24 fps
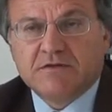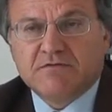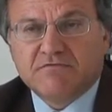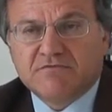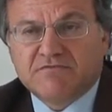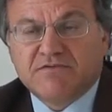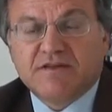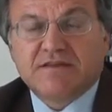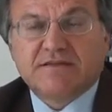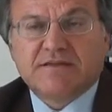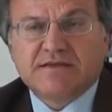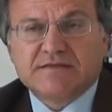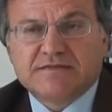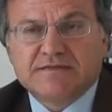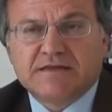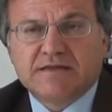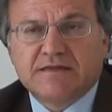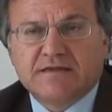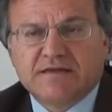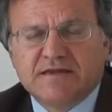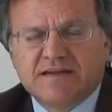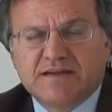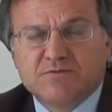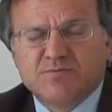Infatti a
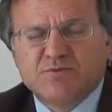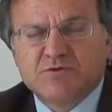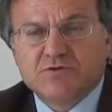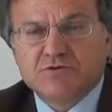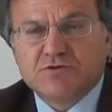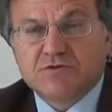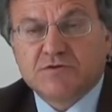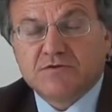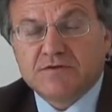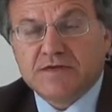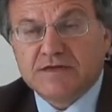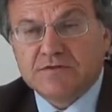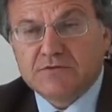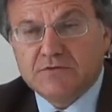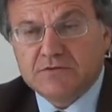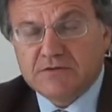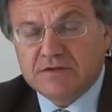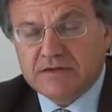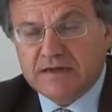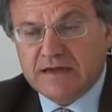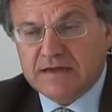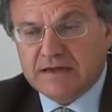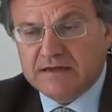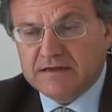Sant'Erasmo c'era una
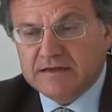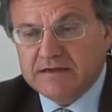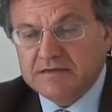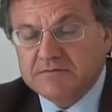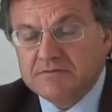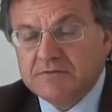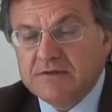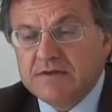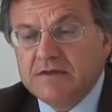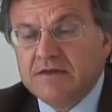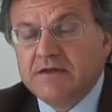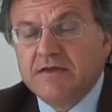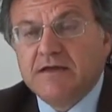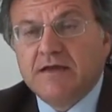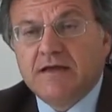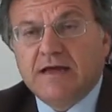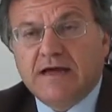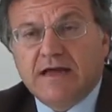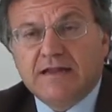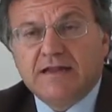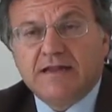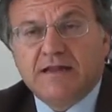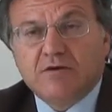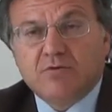tonnara,
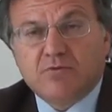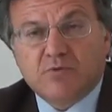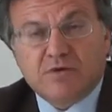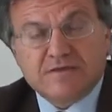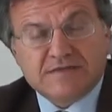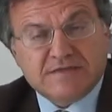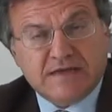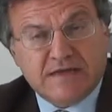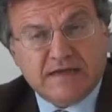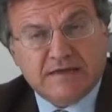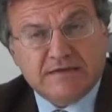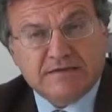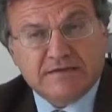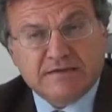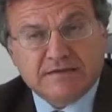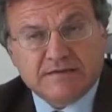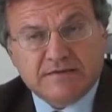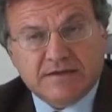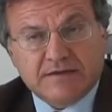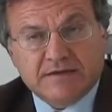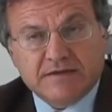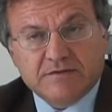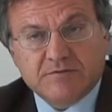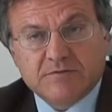all'acqua
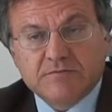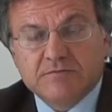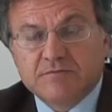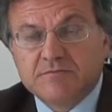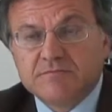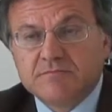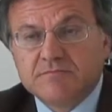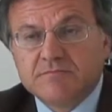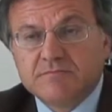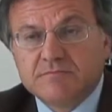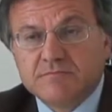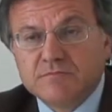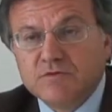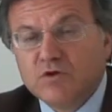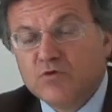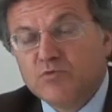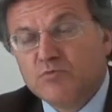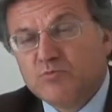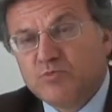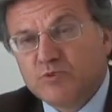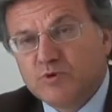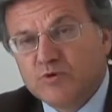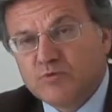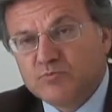santa,
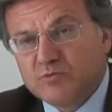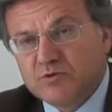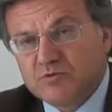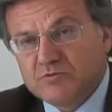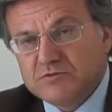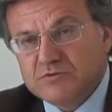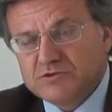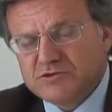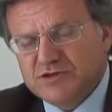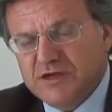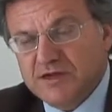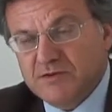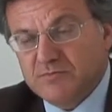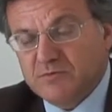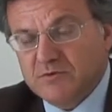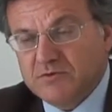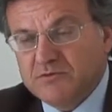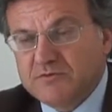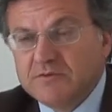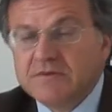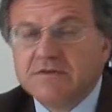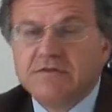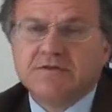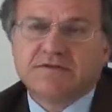non proprio
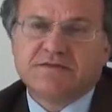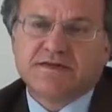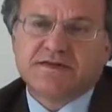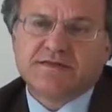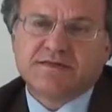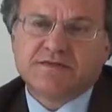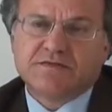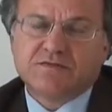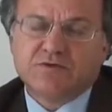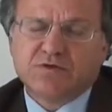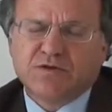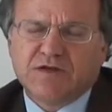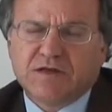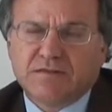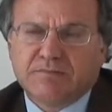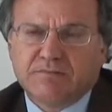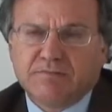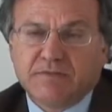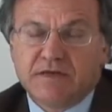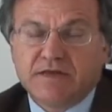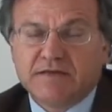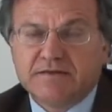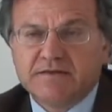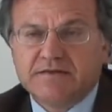diciamo,
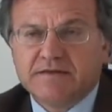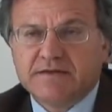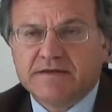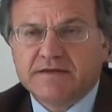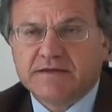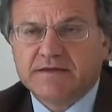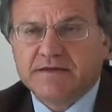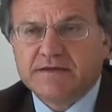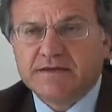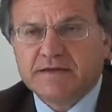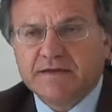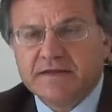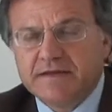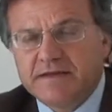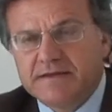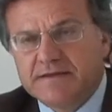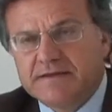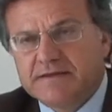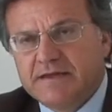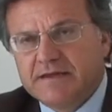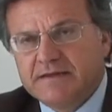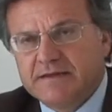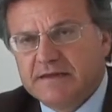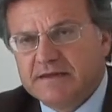tradizionalmente nelle,
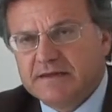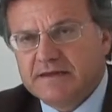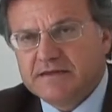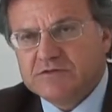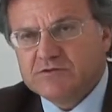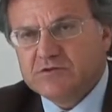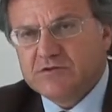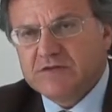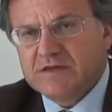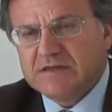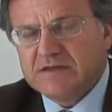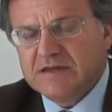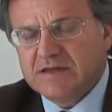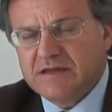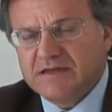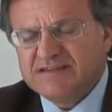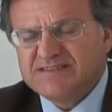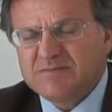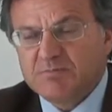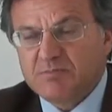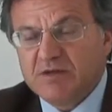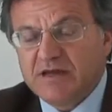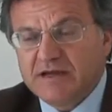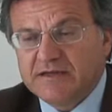da, nella zona della
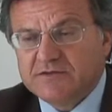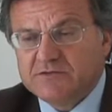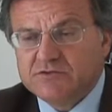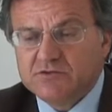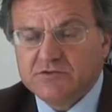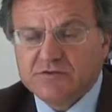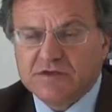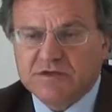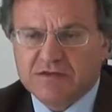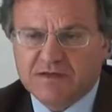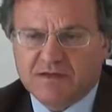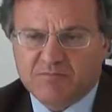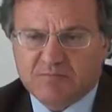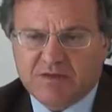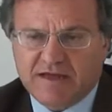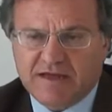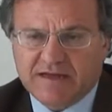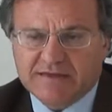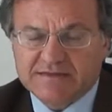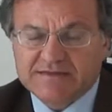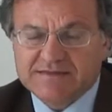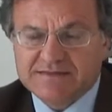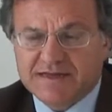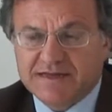spiaggia o della
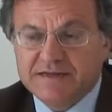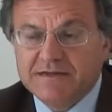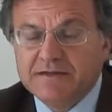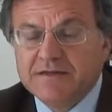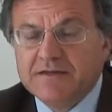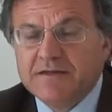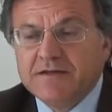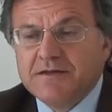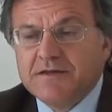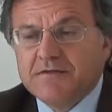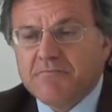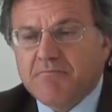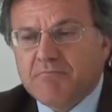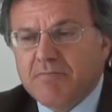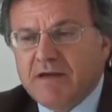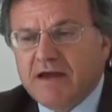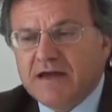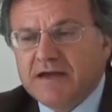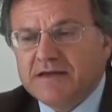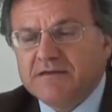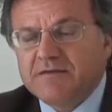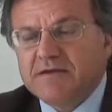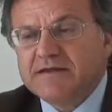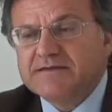piazza,
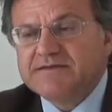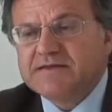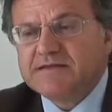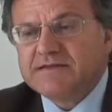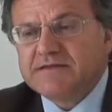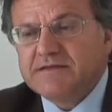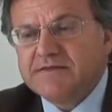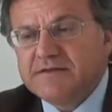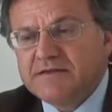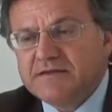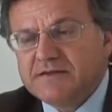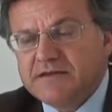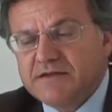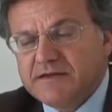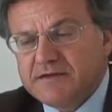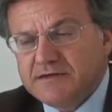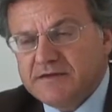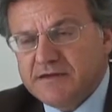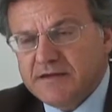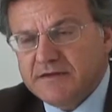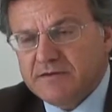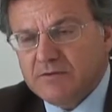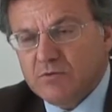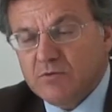ma esattamente
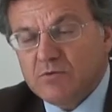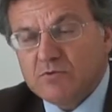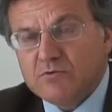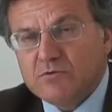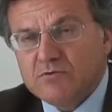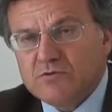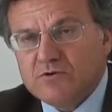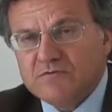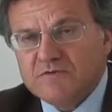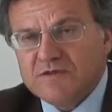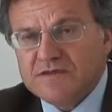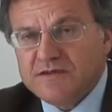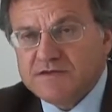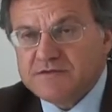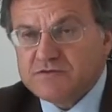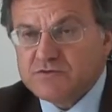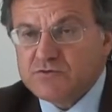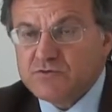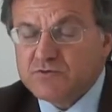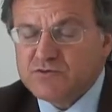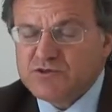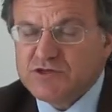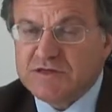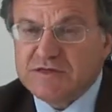nel luogo dove
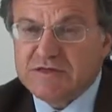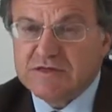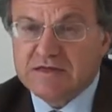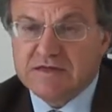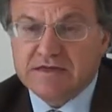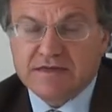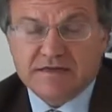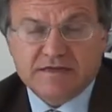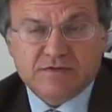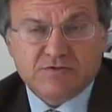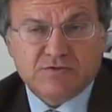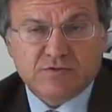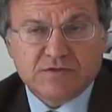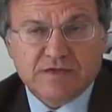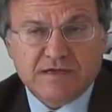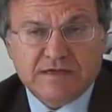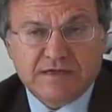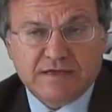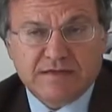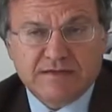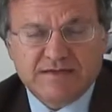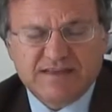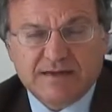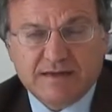adesso c'è l'ingresso dei
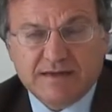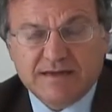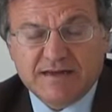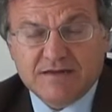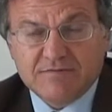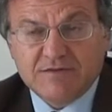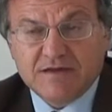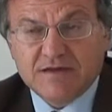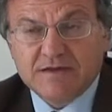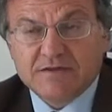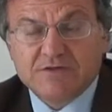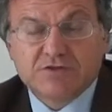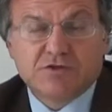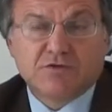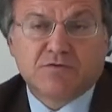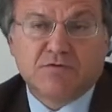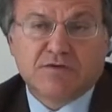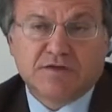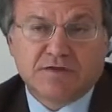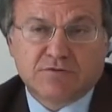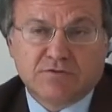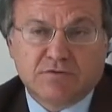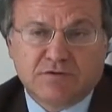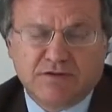cantieri navali c'era
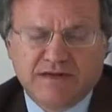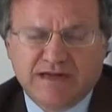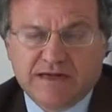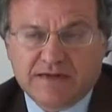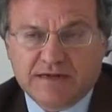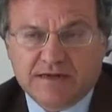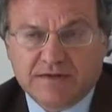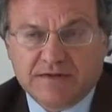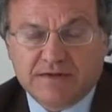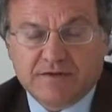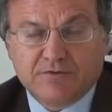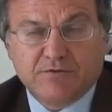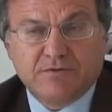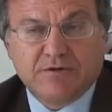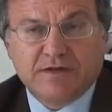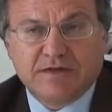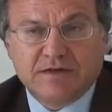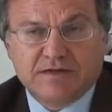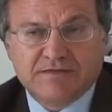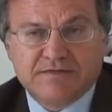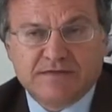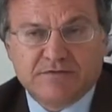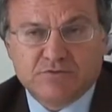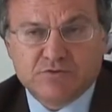una tonnara, la
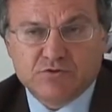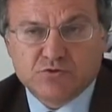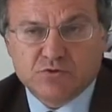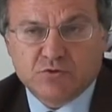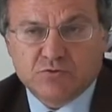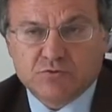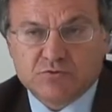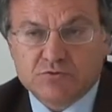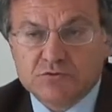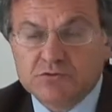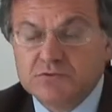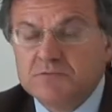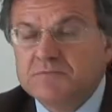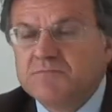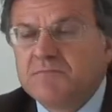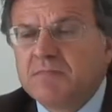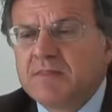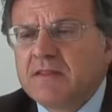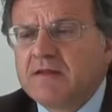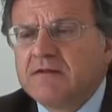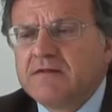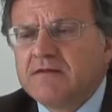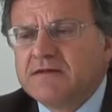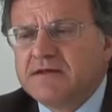tonnara San
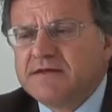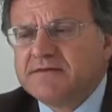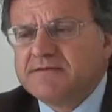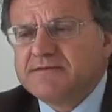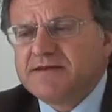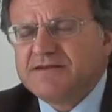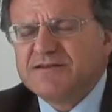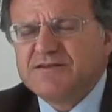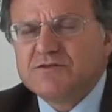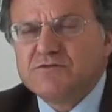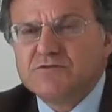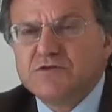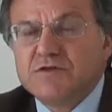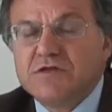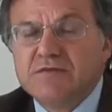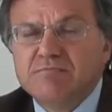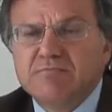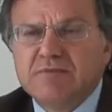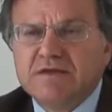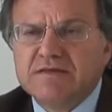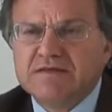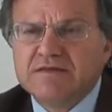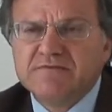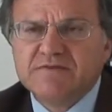Giorgio che
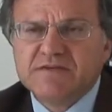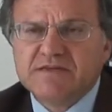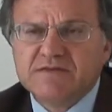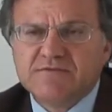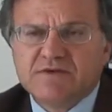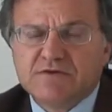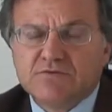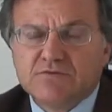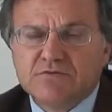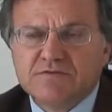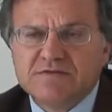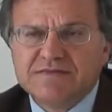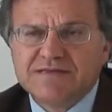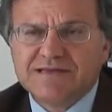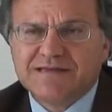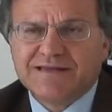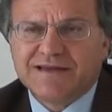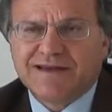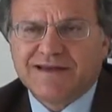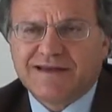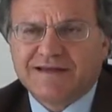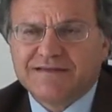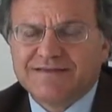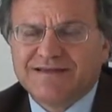tradizionalmente veniva
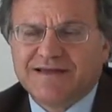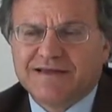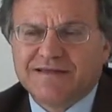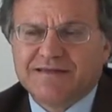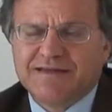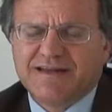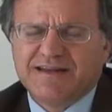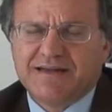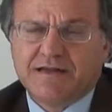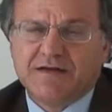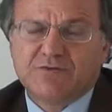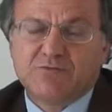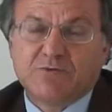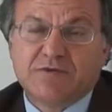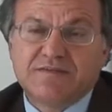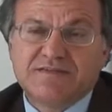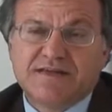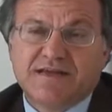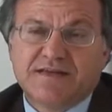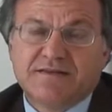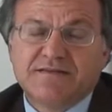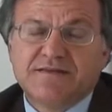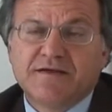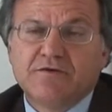considerata dall'Acqua
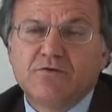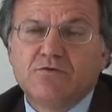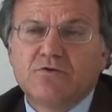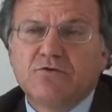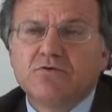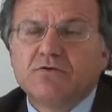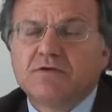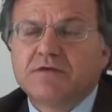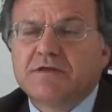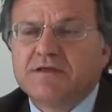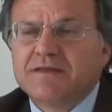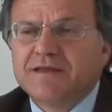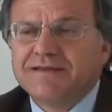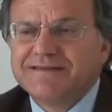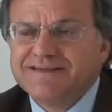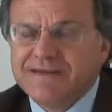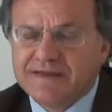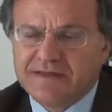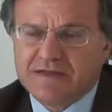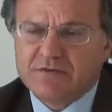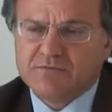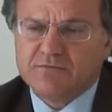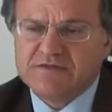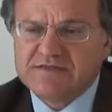santa ancorché,
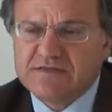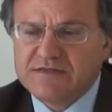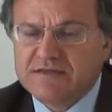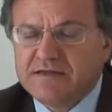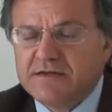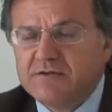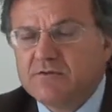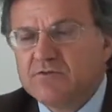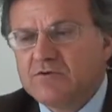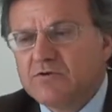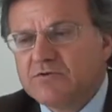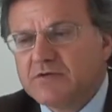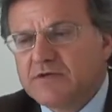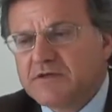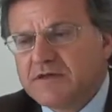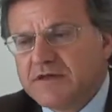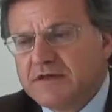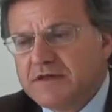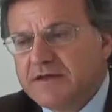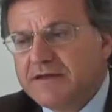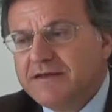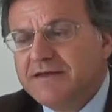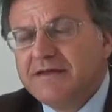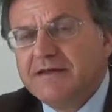dell santa
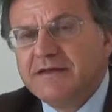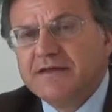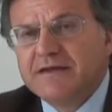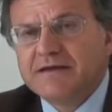ancorché